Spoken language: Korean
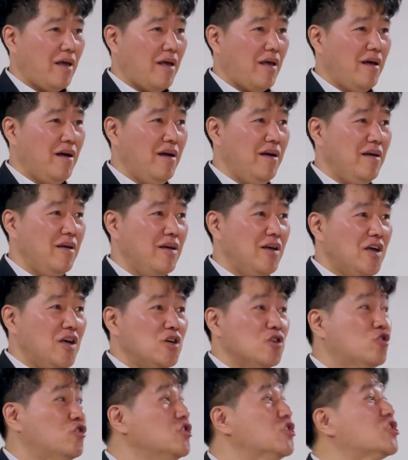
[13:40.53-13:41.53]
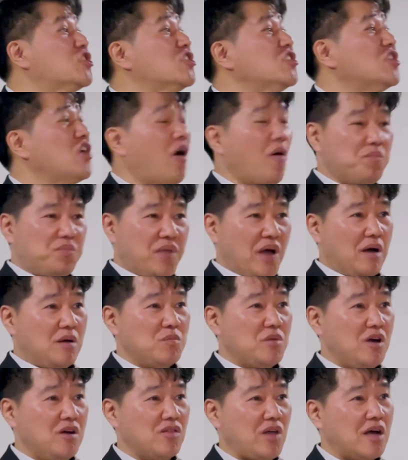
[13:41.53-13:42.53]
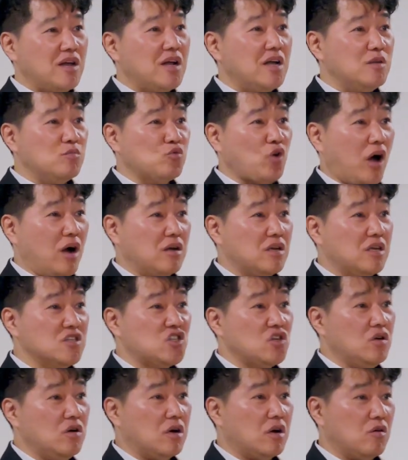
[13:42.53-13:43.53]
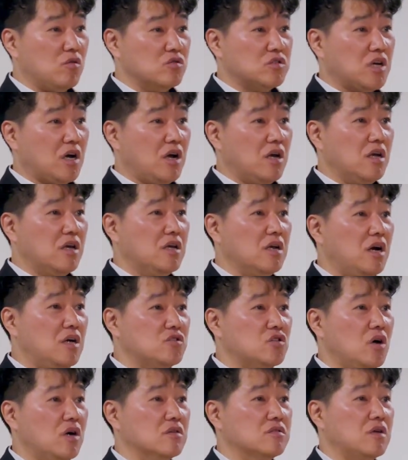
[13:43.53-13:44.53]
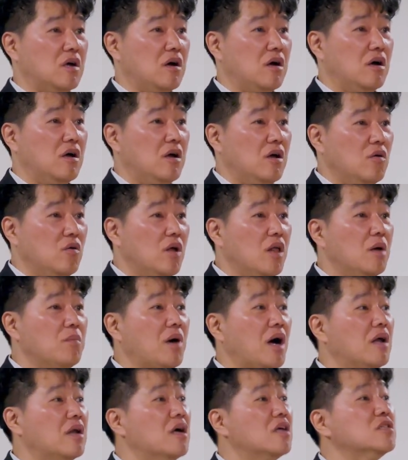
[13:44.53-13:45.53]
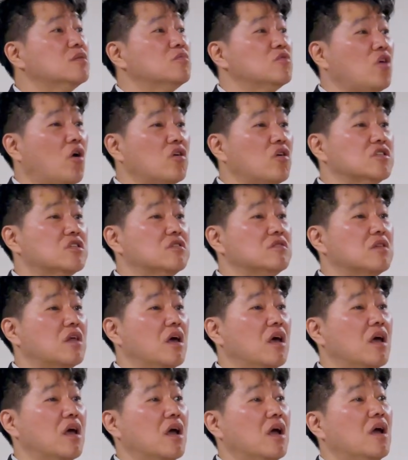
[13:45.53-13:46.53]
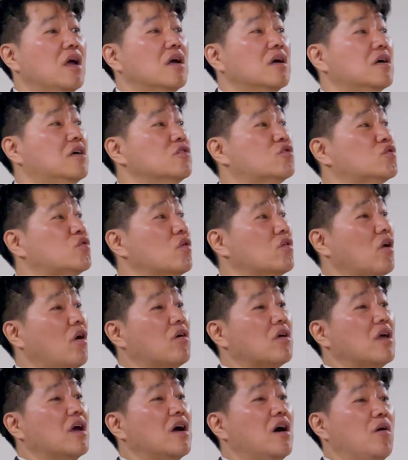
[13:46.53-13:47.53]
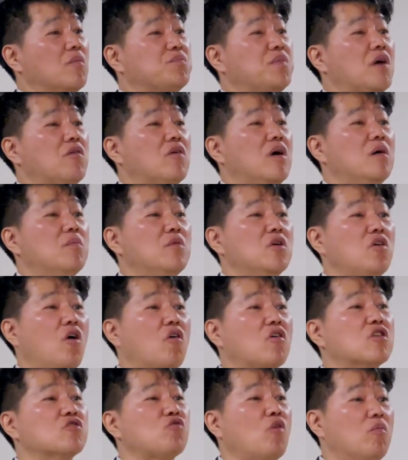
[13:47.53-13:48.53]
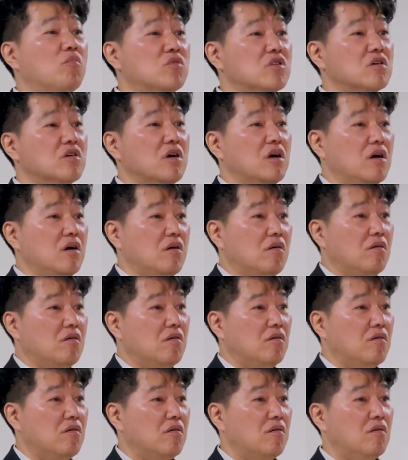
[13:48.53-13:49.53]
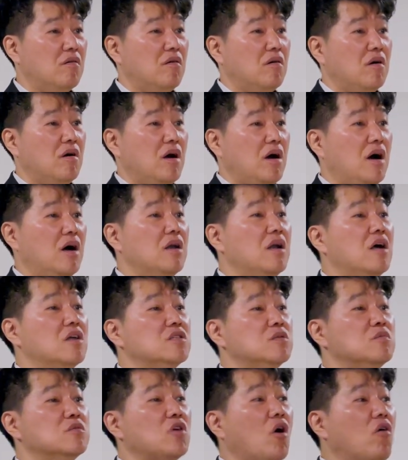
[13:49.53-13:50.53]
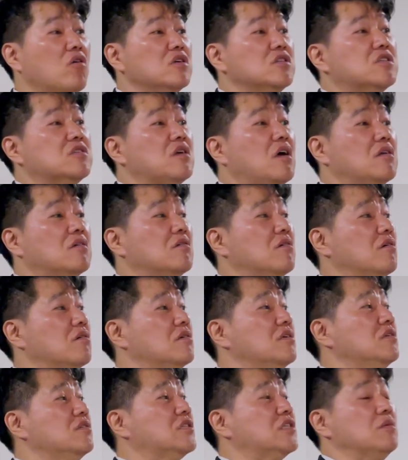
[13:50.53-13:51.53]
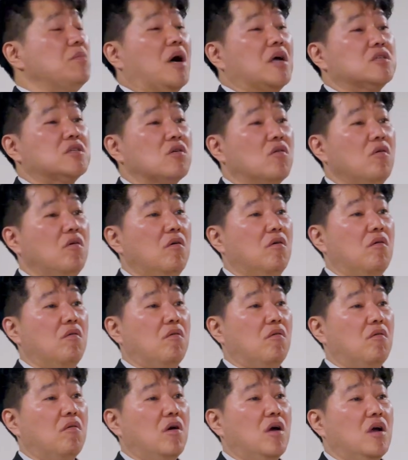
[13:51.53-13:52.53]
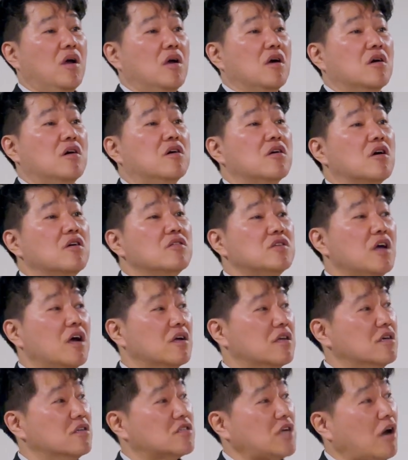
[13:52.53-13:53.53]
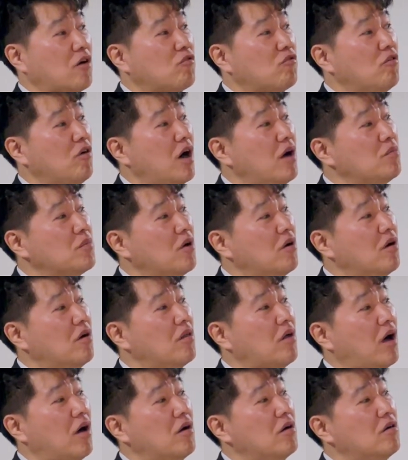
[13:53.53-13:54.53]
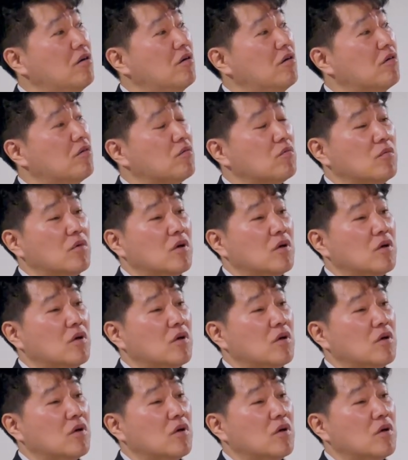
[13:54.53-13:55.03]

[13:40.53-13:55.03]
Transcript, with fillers: 네? 귀신이 없다면 하나님도 안 계신 거라고 제가 얘기를 하죠 항상. 왜냐하면 하나님은 영이신데 그쪽 영계가 없다고 하면 여기도 없는 거예요. 하나님은 영이시라는 것을 잊지 마시고 그런 이야기 자꾸 하면 아우